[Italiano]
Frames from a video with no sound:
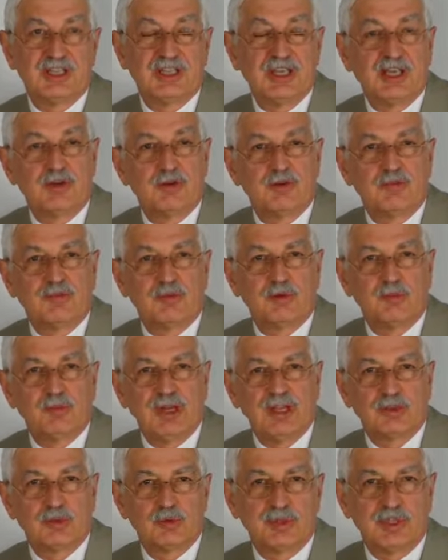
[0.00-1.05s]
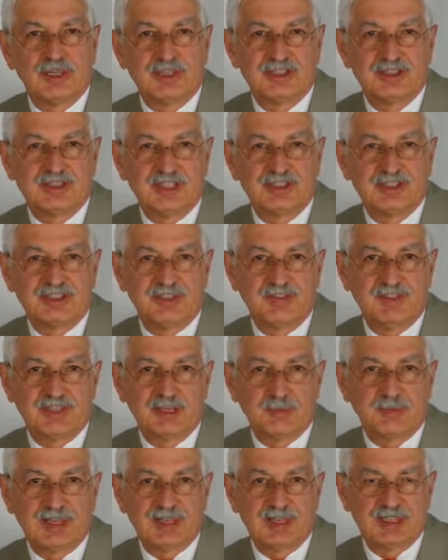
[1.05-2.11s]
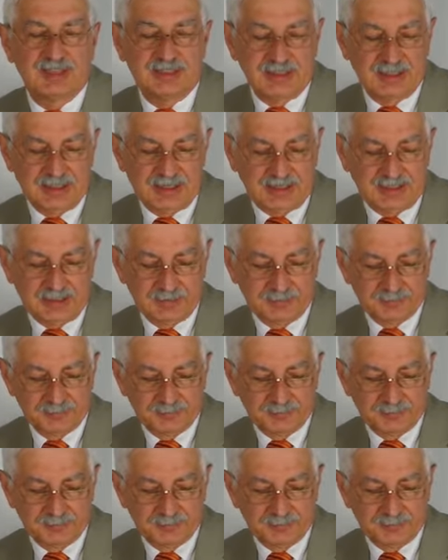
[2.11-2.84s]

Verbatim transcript: che hanno formato una lista civica per Gattinara.